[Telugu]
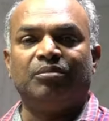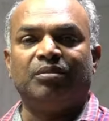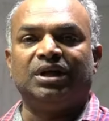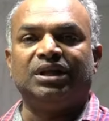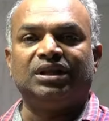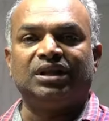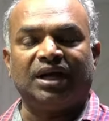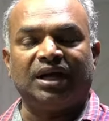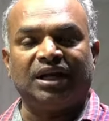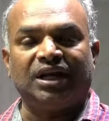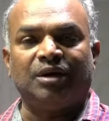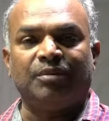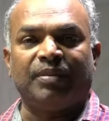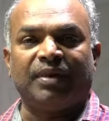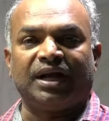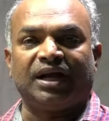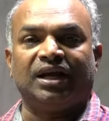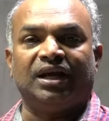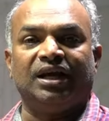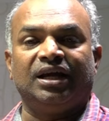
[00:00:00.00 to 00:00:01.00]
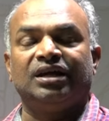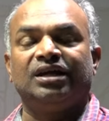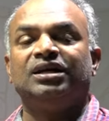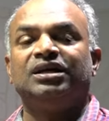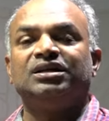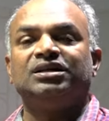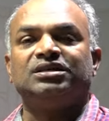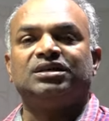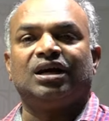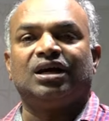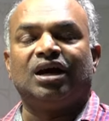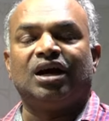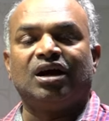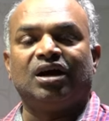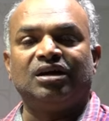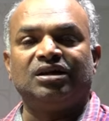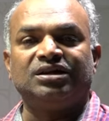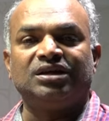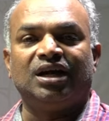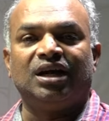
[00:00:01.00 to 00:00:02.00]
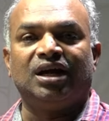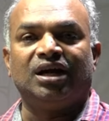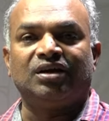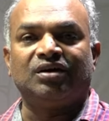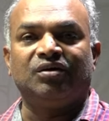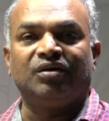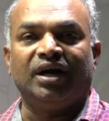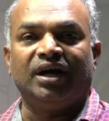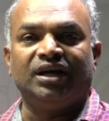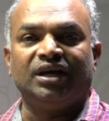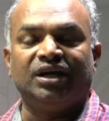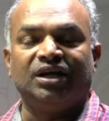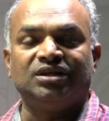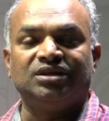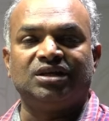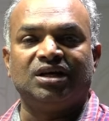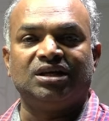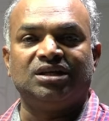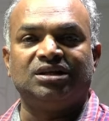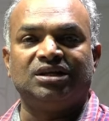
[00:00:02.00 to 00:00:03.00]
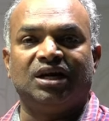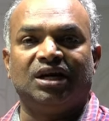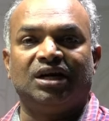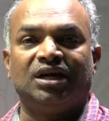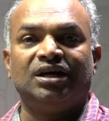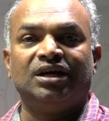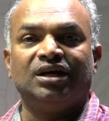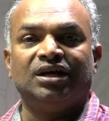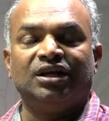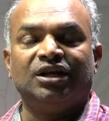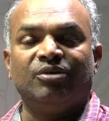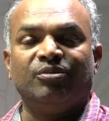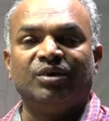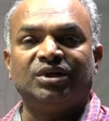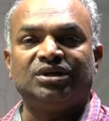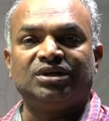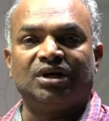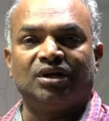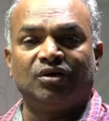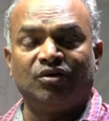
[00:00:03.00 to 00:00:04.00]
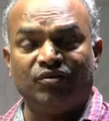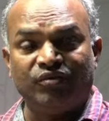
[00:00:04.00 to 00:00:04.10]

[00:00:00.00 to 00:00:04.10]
మంత్రి అయినా పక్కనే శ్రీకాకుళం జిల్లాకు ఆయన్ని ఇన్ఛార్జిగా నియమించారు